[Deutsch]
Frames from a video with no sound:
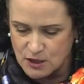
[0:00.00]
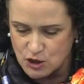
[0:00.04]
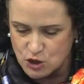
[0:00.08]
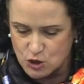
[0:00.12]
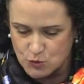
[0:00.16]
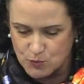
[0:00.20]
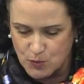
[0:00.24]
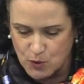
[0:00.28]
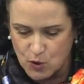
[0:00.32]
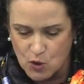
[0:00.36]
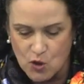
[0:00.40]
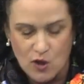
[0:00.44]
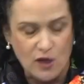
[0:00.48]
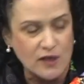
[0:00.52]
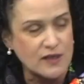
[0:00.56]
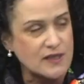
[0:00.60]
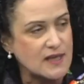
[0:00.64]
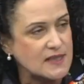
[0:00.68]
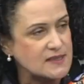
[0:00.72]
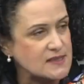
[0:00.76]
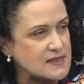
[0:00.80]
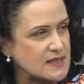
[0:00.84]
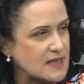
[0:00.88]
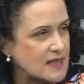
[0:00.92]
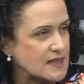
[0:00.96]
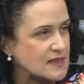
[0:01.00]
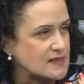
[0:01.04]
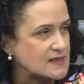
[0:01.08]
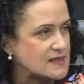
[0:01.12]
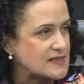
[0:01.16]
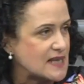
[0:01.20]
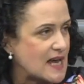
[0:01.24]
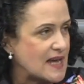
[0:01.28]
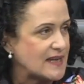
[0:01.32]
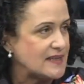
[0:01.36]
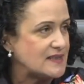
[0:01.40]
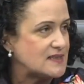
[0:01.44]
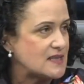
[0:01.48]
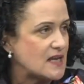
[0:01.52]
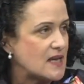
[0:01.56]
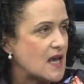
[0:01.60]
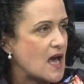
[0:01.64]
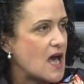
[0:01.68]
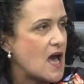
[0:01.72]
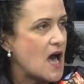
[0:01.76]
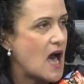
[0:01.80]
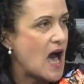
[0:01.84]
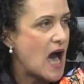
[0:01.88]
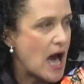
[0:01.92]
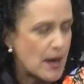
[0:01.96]
die spüren, dass ihre Zeit
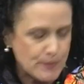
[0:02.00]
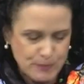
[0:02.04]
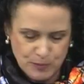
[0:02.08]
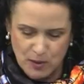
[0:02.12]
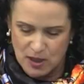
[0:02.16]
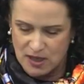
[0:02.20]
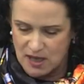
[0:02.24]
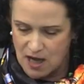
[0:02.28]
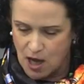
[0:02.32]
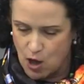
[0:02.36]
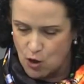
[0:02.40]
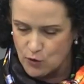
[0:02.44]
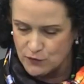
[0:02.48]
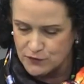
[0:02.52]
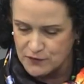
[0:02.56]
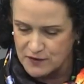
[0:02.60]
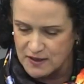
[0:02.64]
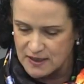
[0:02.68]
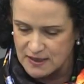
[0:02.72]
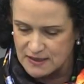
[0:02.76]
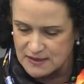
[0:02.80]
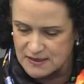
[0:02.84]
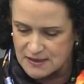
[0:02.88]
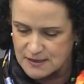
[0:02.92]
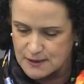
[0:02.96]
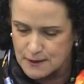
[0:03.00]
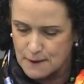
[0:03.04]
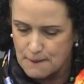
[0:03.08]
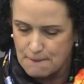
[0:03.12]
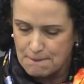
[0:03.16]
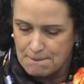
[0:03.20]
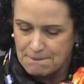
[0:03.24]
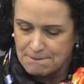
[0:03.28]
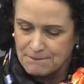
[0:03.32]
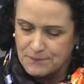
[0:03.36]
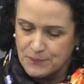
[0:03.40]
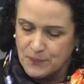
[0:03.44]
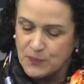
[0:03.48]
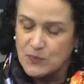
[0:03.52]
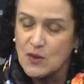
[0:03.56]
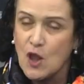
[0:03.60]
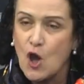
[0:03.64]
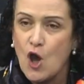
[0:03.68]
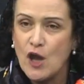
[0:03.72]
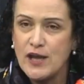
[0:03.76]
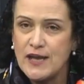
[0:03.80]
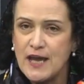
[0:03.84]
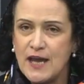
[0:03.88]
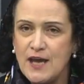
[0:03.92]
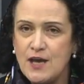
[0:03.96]
abgelaufen ist.
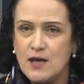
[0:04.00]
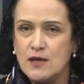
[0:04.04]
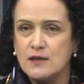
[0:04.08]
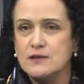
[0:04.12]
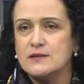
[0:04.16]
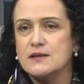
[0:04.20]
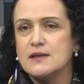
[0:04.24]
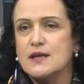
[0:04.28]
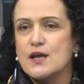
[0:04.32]
Neue,